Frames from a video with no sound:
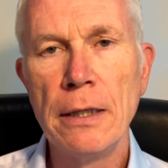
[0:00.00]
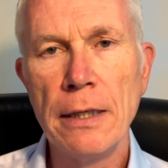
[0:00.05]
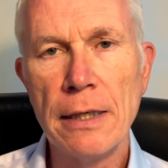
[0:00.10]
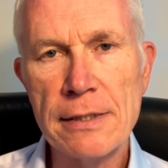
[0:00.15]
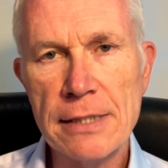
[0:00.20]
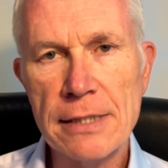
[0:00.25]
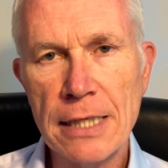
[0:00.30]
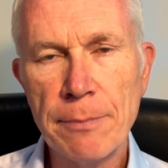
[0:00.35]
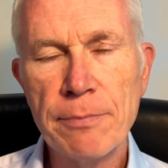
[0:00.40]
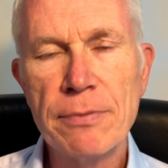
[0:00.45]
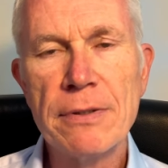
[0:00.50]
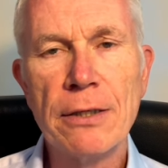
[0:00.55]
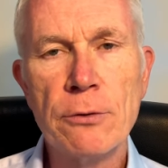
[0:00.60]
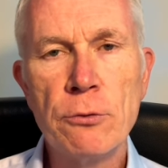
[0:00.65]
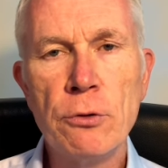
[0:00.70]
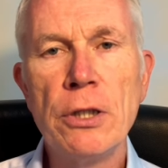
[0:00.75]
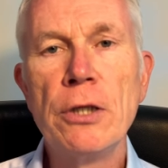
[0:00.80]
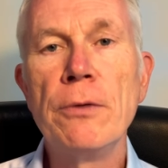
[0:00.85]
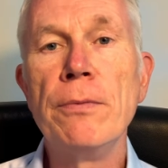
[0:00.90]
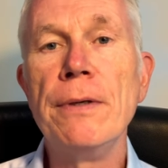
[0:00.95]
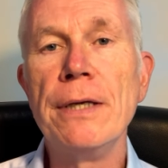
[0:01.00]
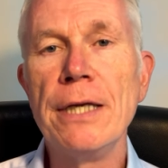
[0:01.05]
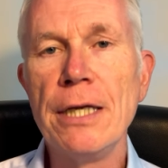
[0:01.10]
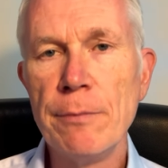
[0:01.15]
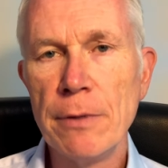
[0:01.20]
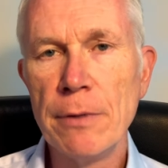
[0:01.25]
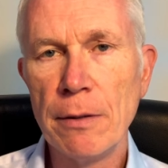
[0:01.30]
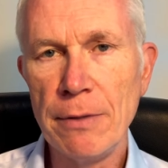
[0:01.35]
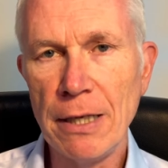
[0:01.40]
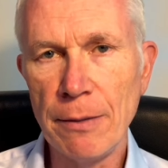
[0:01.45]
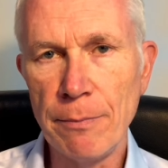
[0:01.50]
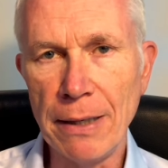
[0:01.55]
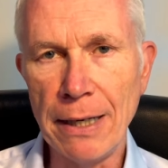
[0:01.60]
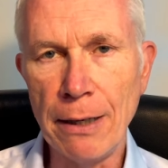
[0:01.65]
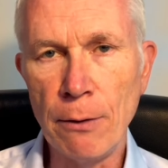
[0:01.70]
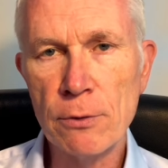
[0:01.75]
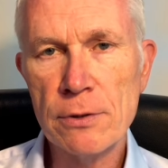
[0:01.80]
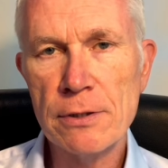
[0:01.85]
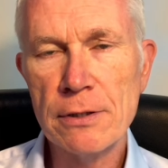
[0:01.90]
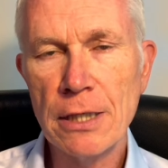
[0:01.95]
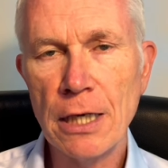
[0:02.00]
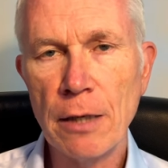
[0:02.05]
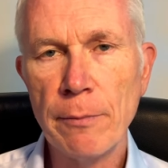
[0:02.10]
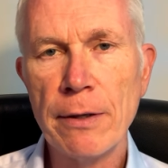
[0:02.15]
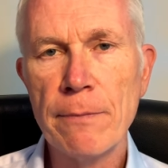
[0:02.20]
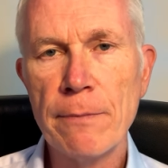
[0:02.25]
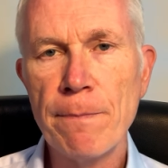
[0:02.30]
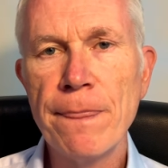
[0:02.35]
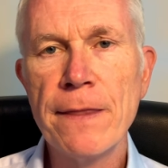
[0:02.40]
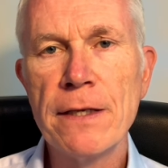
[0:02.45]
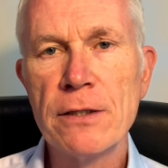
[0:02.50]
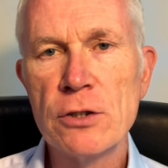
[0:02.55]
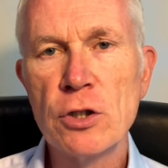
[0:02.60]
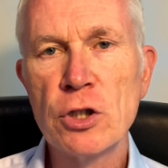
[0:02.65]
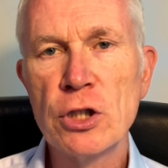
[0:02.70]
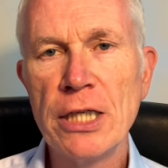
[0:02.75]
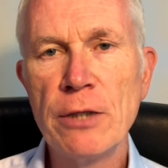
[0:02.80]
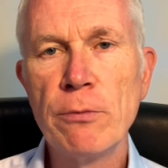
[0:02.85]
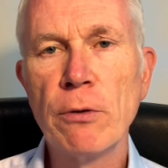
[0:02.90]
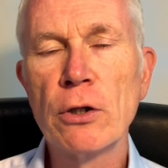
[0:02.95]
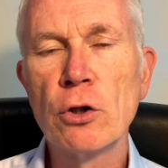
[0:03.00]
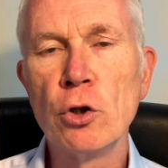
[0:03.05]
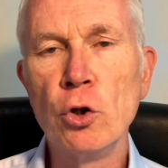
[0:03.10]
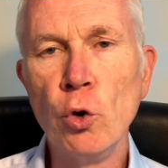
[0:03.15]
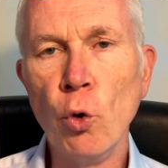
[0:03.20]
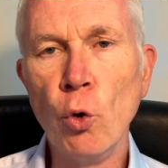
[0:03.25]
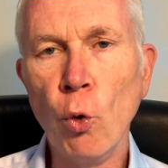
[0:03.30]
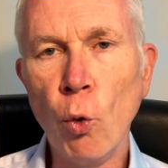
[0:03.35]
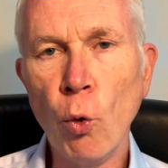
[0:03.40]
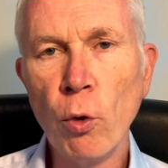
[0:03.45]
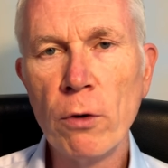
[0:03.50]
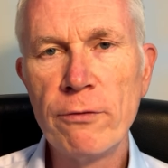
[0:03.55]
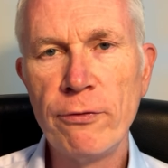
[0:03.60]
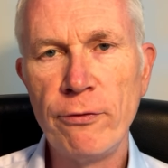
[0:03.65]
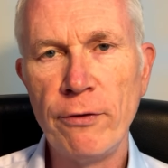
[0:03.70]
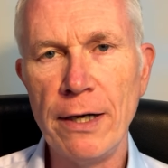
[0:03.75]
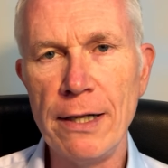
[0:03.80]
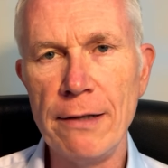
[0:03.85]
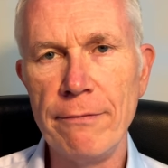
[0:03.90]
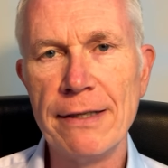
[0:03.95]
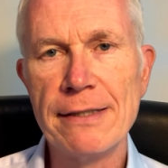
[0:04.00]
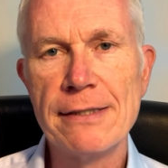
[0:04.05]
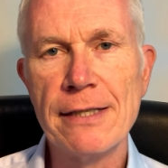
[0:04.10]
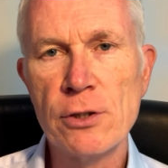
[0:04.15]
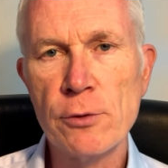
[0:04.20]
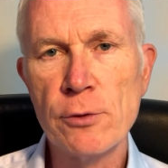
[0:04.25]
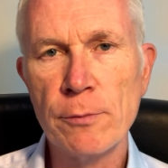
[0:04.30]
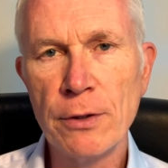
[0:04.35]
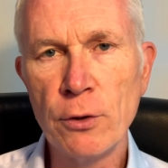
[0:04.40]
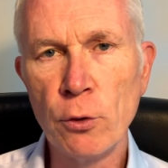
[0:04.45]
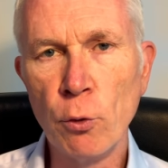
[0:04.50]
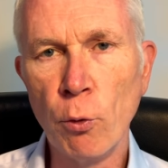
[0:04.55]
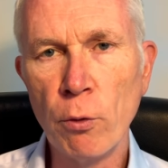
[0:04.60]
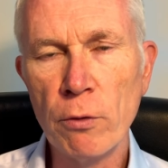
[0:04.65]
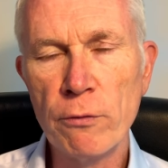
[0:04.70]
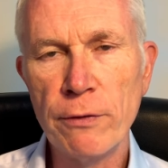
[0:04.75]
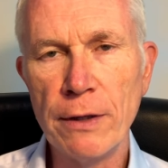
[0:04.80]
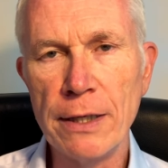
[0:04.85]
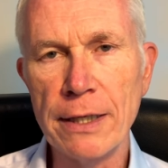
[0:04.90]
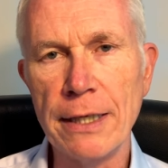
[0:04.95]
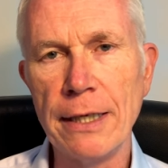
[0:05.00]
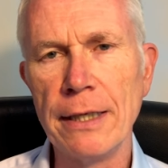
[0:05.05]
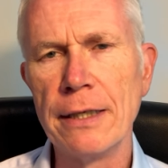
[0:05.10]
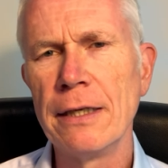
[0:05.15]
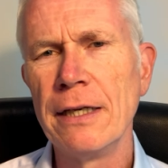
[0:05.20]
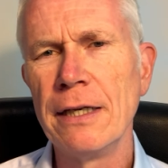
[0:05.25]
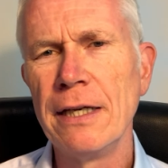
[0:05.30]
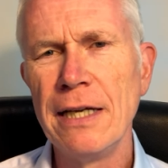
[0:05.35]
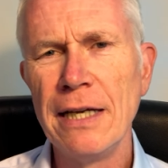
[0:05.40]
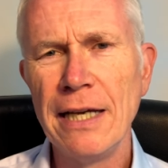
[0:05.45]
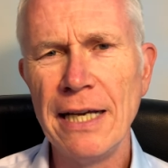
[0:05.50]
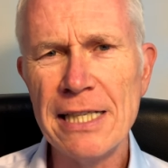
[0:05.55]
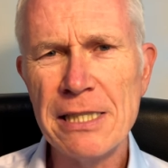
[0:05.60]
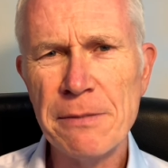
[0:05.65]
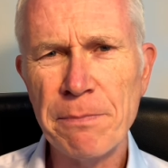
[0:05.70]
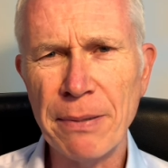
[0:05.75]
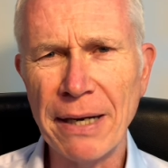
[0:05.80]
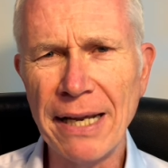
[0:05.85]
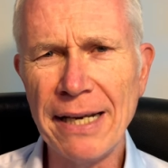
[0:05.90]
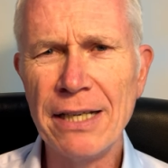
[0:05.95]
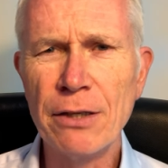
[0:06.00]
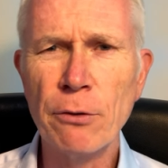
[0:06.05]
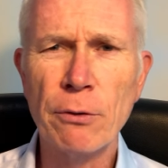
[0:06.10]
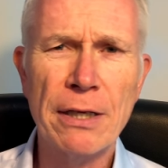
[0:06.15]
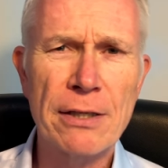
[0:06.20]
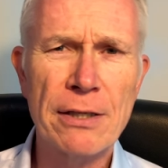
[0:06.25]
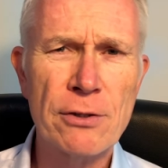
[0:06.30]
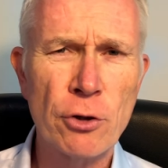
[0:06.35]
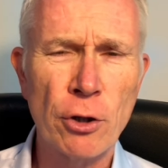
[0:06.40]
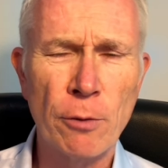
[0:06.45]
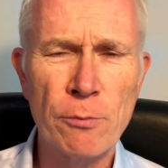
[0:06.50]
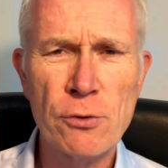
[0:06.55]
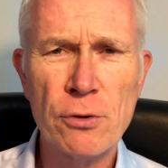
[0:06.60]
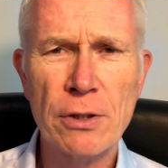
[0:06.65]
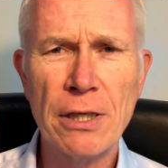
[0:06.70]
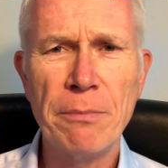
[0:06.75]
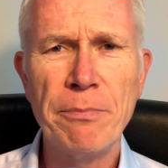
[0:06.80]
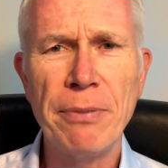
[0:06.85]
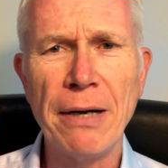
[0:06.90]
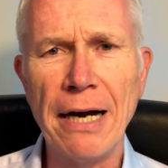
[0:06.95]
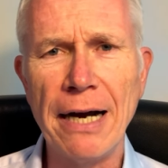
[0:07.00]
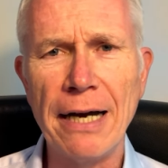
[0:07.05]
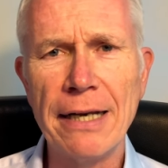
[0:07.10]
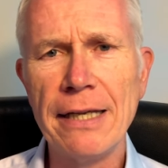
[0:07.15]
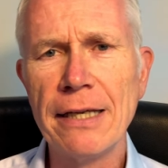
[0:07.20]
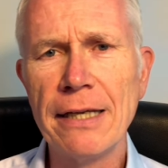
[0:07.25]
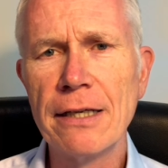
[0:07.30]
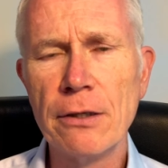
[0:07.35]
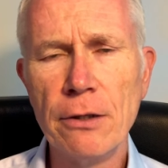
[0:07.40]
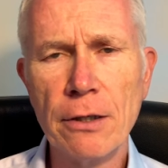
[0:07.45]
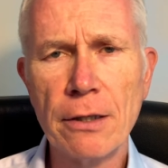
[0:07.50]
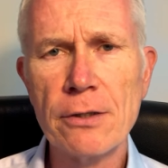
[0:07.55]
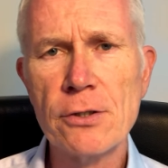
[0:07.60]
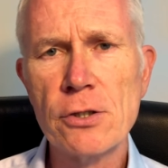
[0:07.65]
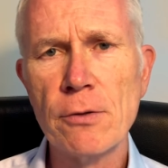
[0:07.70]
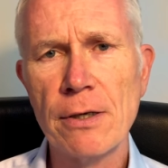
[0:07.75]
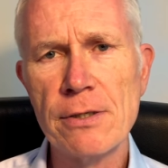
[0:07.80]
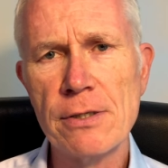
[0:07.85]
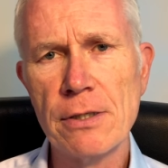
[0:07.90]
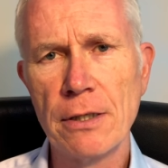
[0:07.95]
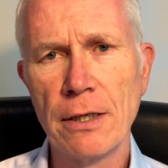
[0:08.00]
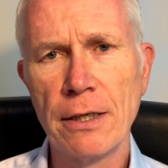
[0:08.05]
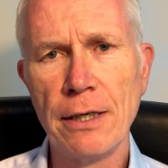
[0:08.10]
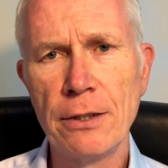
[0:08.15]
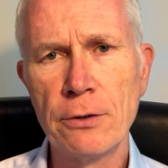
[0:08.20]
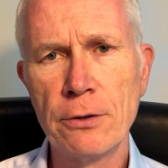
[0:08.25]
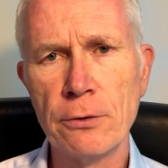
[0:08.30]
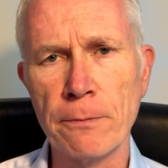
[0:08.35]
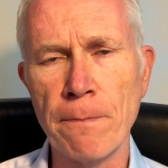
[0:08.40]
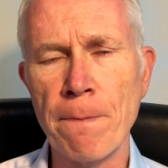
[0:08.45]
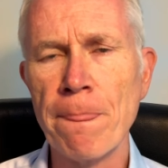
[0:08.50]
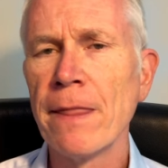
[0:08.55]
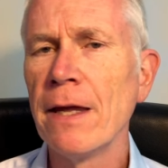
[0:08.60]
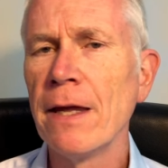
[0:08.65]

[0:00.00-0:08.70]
Es gibt natürlich wie immer im Leben Ausnahmen, Stichwort Notfall, wenn es jetzt um einen Notfall geht. Es brennt oder es kommt zu einer Panik, irgendwas in der Richtung.